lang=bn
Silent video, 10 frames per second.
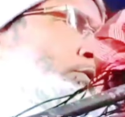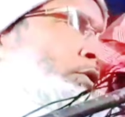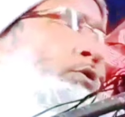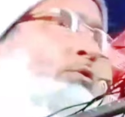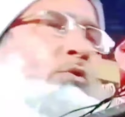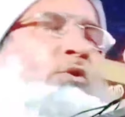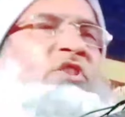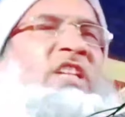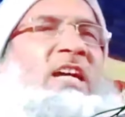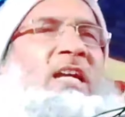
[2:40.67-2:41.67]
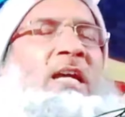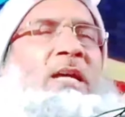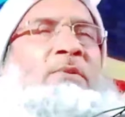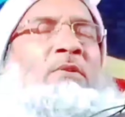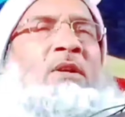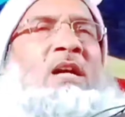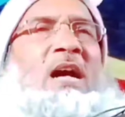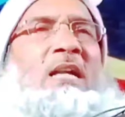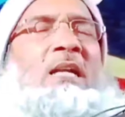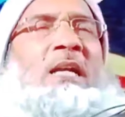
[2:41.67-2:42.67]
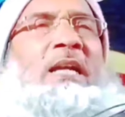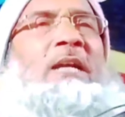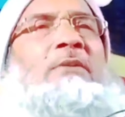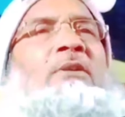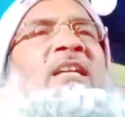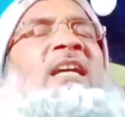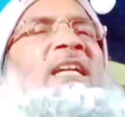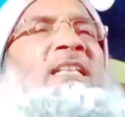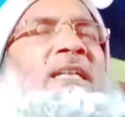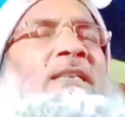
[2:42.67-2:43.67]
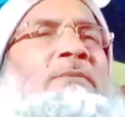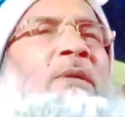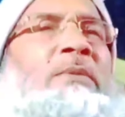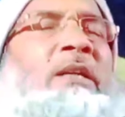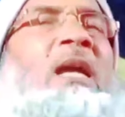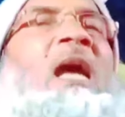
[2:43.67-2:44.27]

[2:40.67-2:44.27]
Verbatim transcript: সুন্দর সুন্দর চেহারা এবং গাল এগুলো কে কে দেখতে পাবে